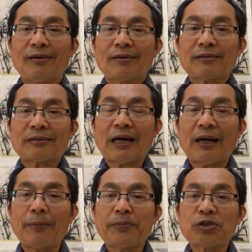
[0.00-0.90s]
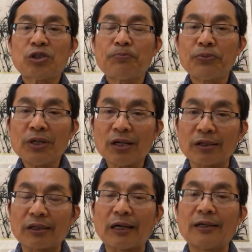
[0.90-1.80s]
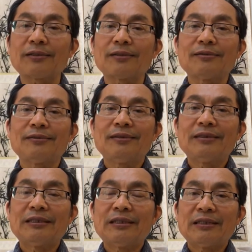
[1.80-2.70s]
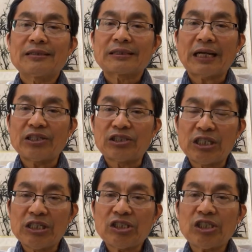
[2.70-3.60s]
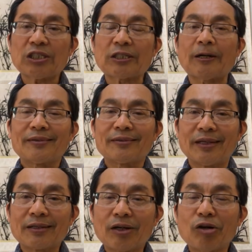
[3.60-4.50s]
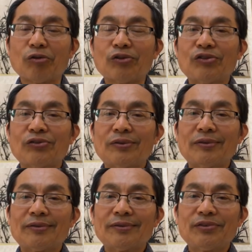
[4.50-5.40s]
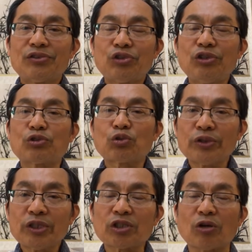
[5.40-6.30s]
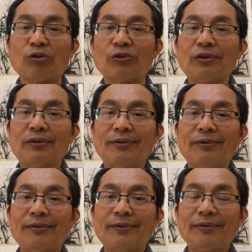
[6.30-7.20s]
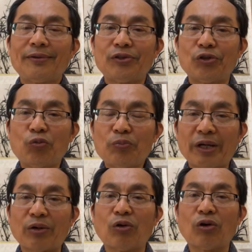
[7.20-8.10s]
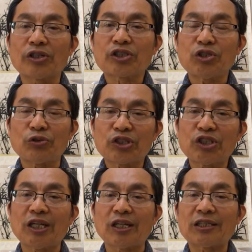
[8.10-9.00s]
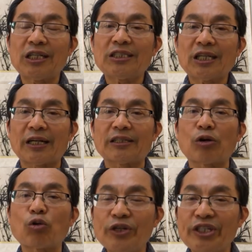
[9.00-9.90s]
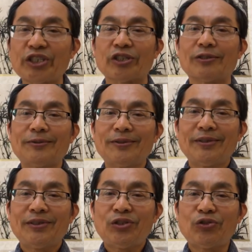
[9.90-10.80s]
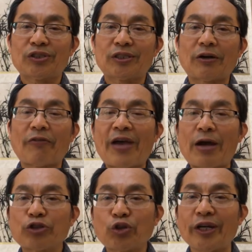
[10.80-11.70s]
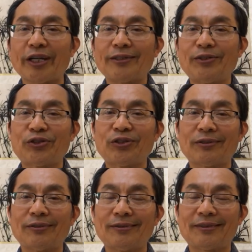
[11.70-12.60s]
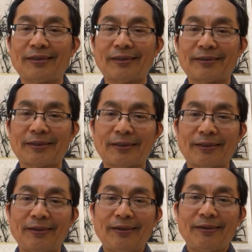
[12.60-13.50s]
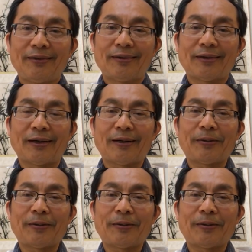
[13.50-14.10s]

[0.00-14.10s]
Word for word: 它是不可能在经济上能够去遵守由美国和自由世界定下来的规则，就是这个 f a i r t r a d e 就是这个这个啊，